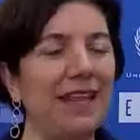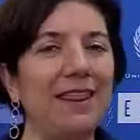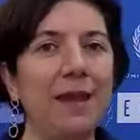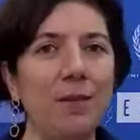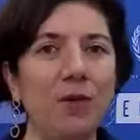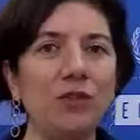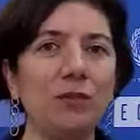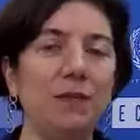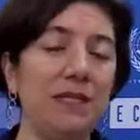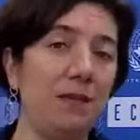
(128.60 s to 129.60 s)
y le
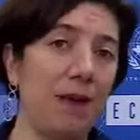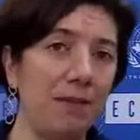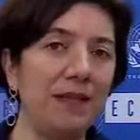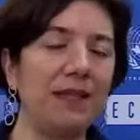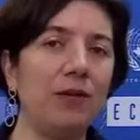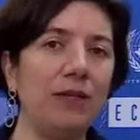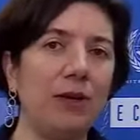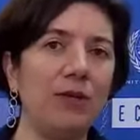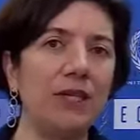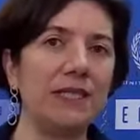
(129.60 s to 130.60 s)
demos principalmente a
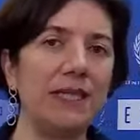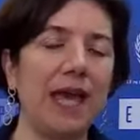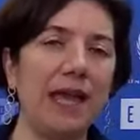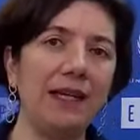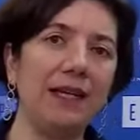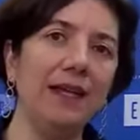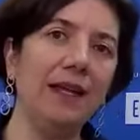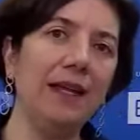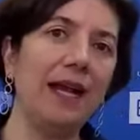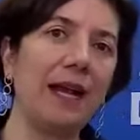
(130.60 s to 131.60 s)
nuestras universidades
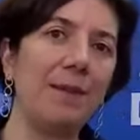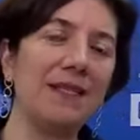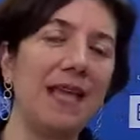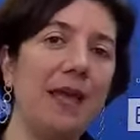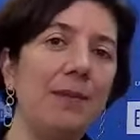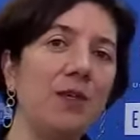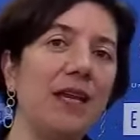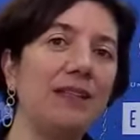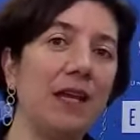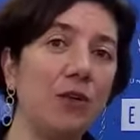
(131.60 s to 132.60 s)
la capacidad de
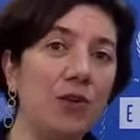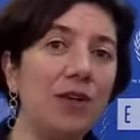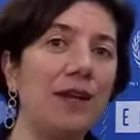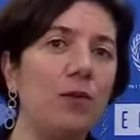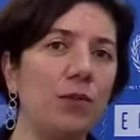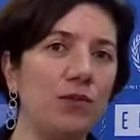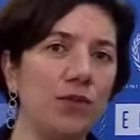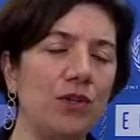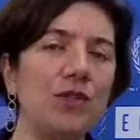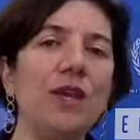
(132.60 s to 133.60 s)
proyectar con
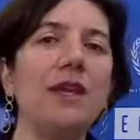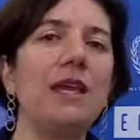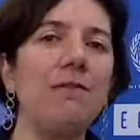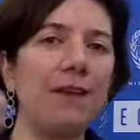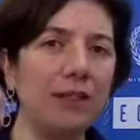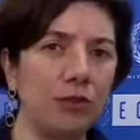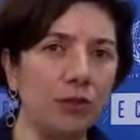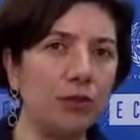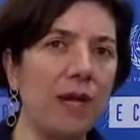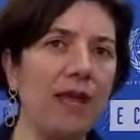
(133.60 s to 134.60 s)
recursos
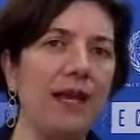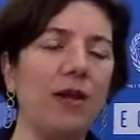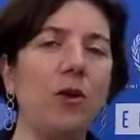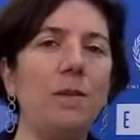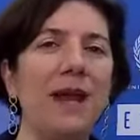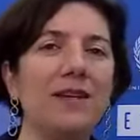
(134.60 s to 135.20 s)
infraestructura de largo